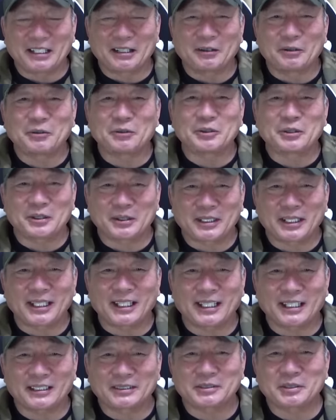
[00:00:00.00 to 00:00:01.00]
いや本当に
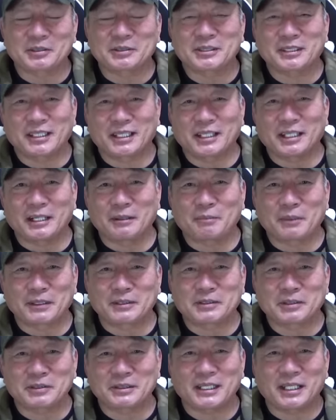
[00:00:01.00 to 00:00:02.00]
そしたらやっぱ
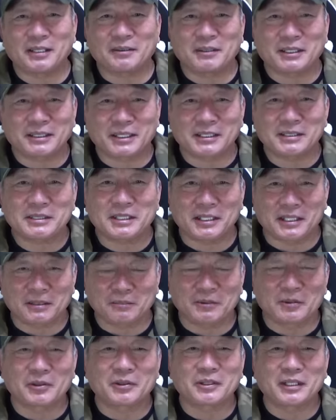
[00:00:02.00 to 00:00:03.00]
素材は確かな
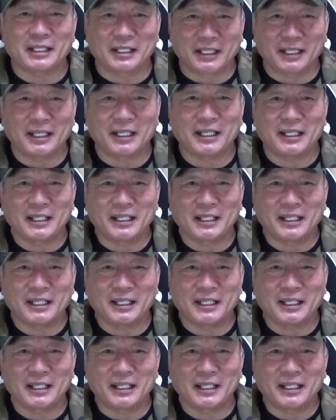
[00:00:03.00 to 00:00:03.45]
ものでね